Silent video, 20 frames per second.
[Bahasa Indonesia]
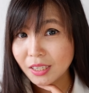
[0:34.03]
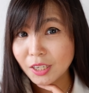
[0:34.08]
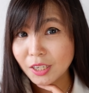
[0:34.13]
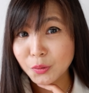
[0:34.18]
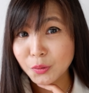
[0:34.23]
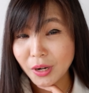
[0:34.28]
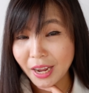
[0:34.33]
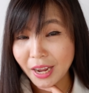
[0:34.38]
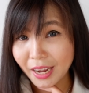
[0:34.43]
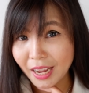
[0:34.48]

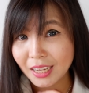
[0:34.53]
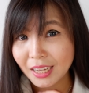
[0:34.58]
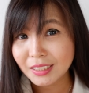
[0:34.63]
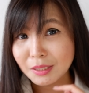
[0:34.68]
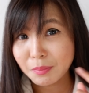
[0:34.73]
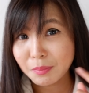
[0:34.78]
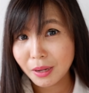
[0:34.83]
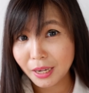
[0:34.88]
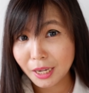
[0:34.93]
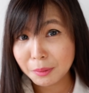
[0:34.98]
digunakan
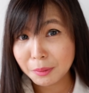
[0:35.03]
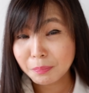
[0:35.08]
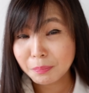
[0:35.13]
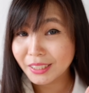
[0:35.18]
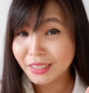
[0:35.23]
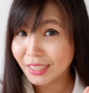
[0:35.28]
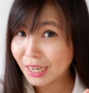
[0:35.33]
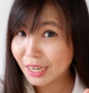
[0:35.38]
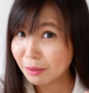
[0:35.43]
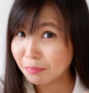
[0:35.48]
sebagai
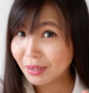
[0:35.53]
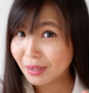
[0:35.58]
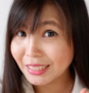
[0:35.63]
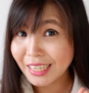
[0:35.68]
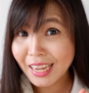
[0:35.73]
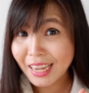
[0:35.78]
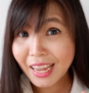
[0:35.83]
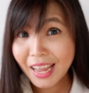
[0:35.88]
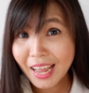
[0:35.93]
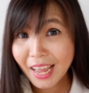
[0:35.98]
penyedap
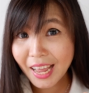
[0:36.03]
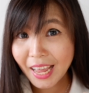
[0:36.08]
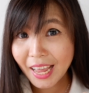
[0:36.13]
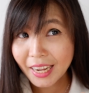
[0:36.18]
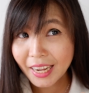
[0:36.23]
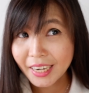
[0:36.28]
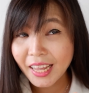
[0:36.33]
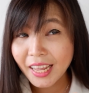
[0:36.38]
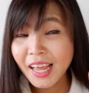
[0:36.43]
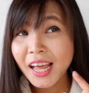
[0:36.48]

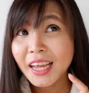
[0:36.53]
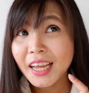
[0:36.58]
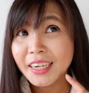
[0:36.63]
masakan